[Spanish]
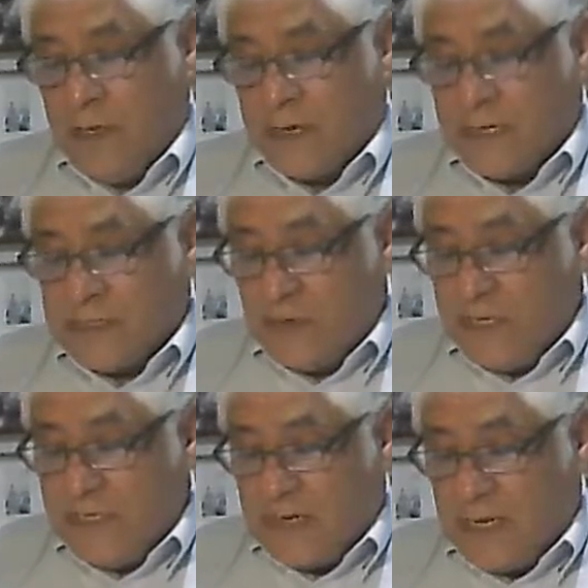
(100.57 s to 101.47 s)
que son
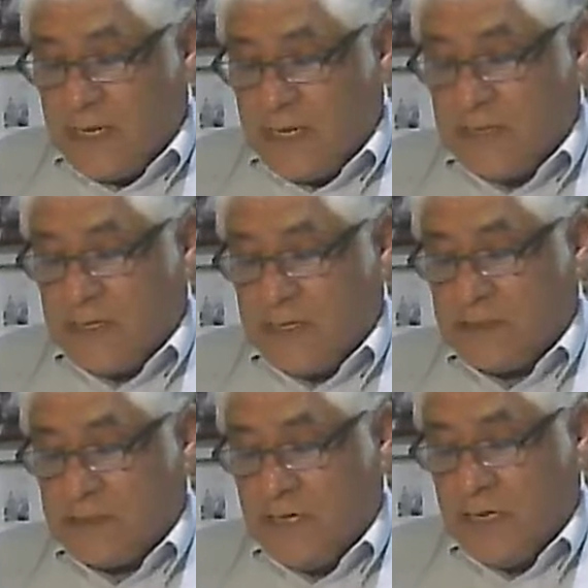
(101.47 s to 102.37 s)

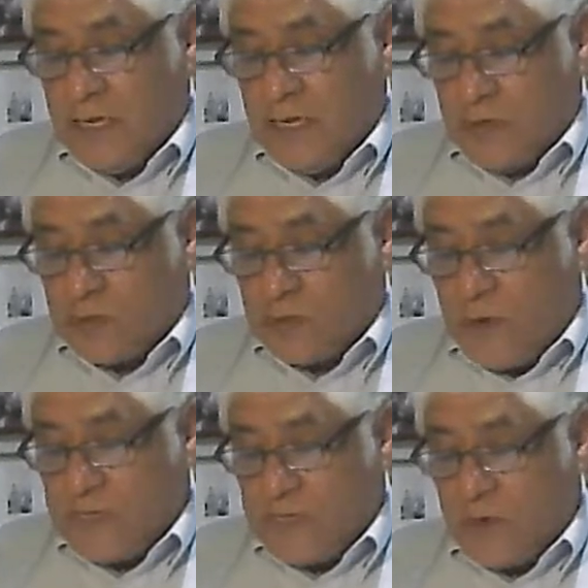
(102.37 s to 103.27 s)
israelitas, de los
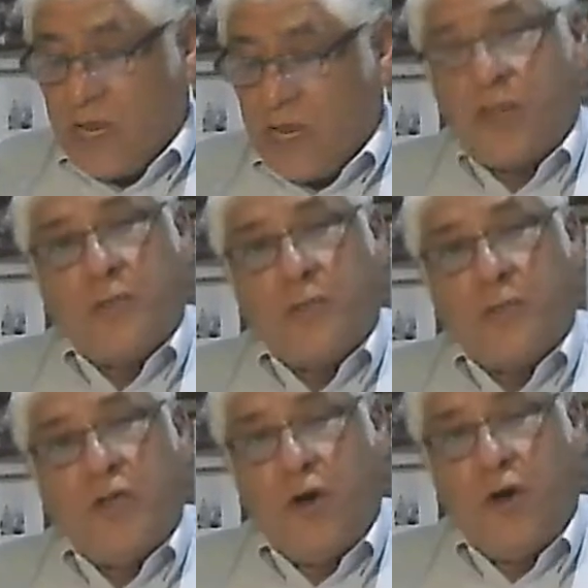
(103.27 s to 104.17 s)
cuales son la
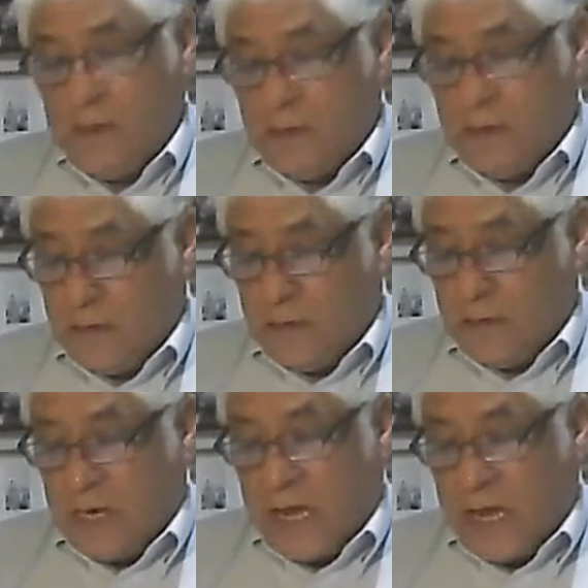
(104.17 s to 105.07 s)
adopción,
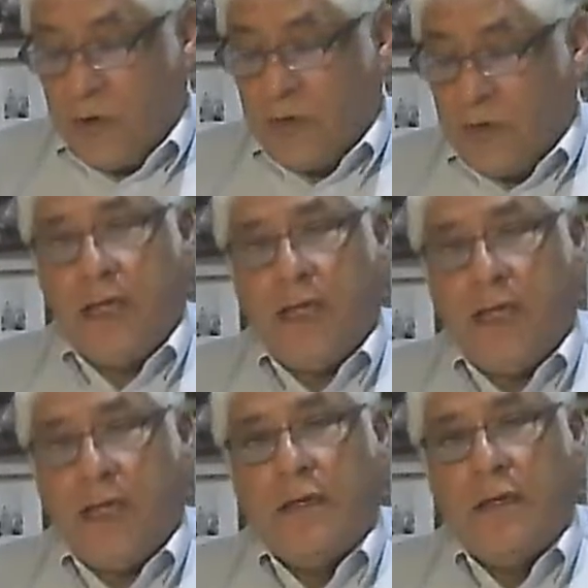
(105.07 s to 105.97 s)
la gloria,
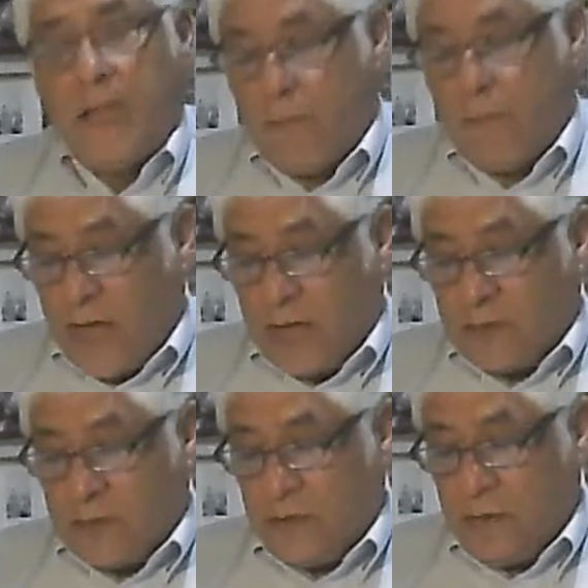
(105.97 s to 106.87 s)
el
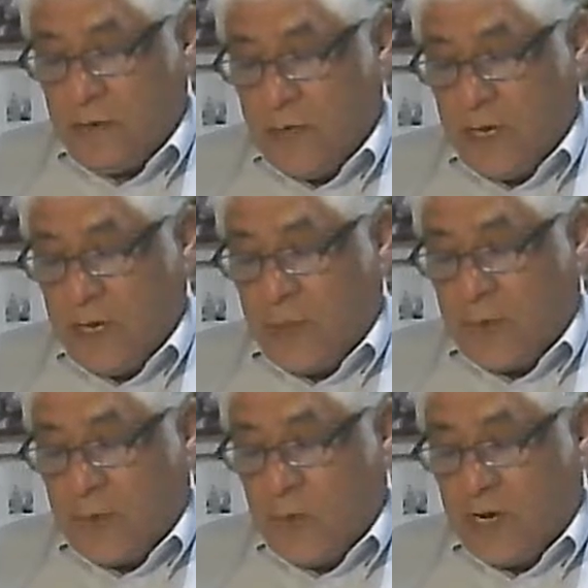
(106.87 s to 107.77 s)
pacto, la
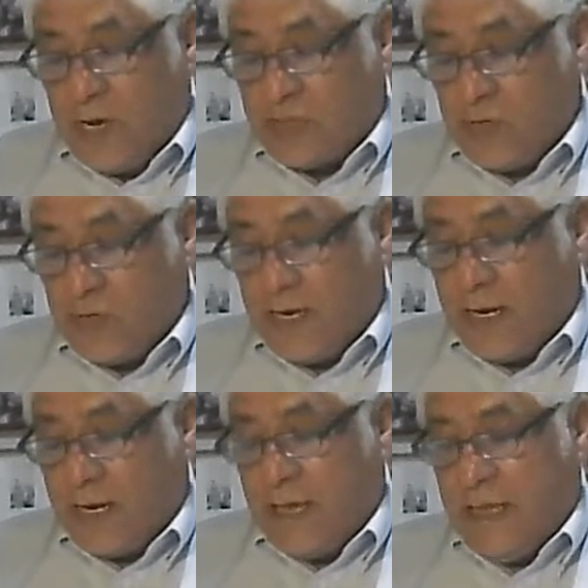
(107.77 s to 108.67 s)
promulgación de
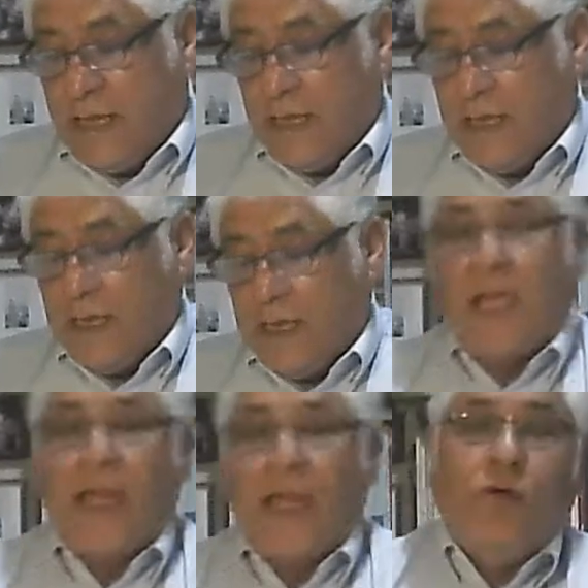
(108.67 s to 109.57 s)
la ley,
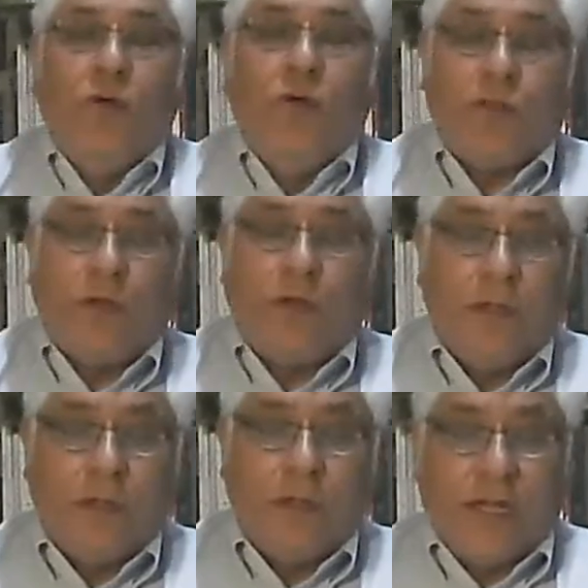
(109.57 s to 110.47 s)
el
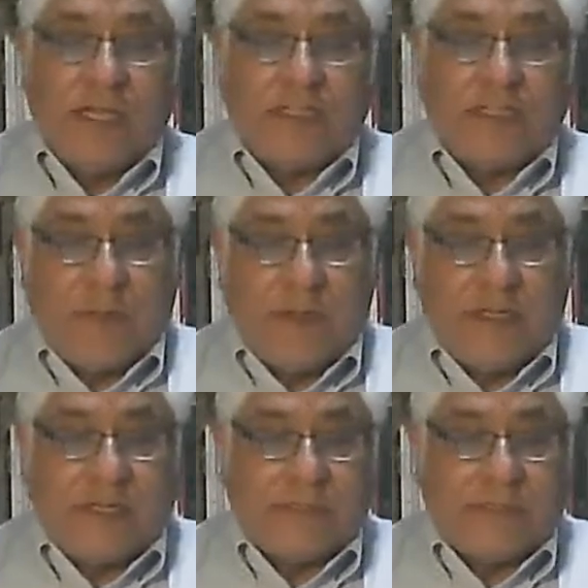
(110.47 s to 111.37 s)
culto y las
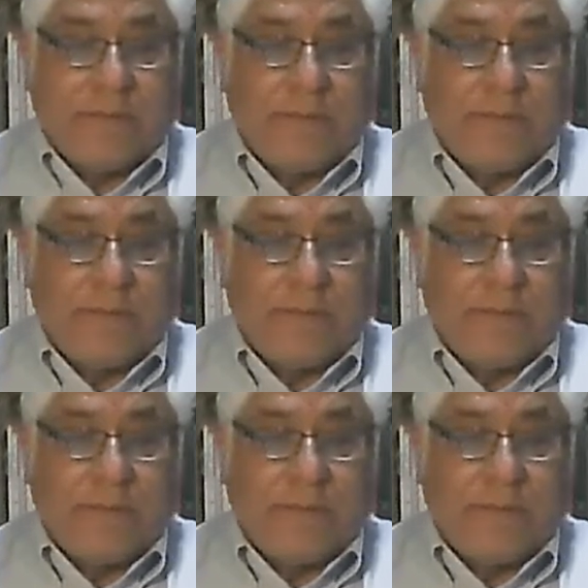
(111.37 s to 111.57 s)
promesas,